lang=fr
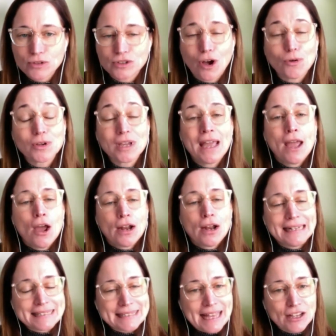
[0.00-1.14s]
Donc,
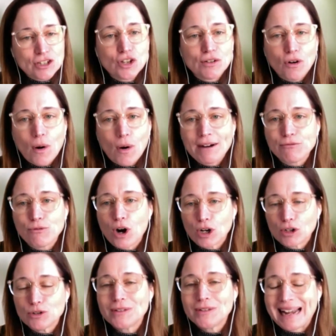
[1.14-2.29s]
les stages devront avoir
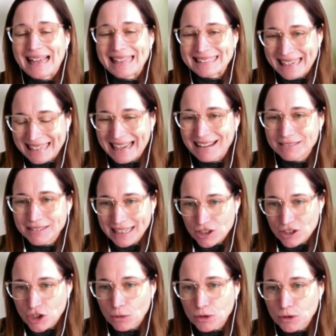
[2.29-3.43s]
lieu dans la très grande
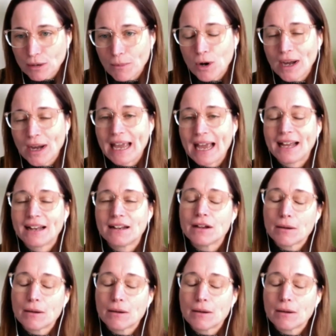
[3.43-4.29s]
région de Montréal.